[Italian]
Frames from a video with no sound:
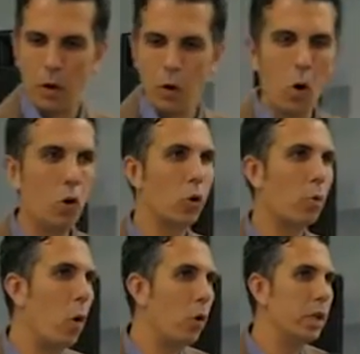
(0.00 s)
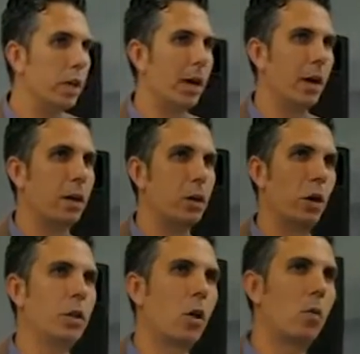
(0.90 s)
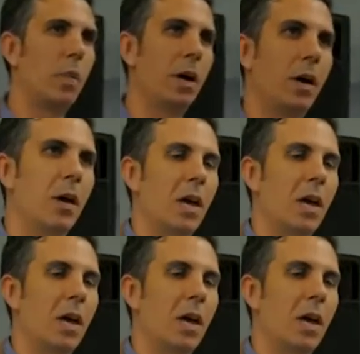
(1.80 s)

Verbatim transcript: Noto, Modica, cioè insomma